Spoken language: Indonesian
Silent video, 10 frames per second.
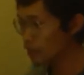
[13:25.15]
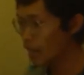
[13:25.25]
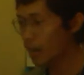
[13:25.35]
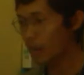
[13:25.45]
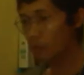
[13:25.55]

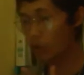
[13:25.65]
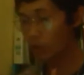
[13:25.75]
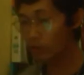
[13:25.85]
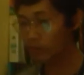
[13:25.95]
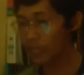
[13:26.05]
dalam
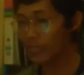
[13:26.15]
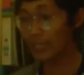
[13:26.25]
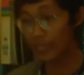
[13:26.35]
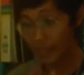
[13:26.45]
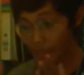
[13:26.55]

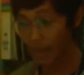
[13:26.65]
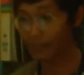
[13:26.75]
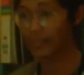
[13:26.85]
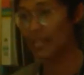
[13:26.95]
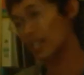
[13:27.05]
konteks
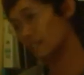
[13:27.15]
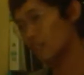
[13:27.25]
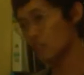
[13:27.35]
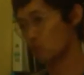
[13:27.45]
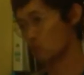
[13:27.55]

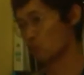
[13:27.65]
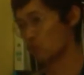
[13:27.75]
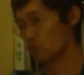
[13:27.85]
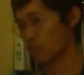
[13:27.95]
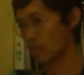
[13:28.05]
kedatangan
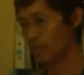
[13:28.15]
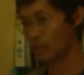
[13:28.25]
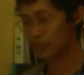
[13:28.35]
Kristus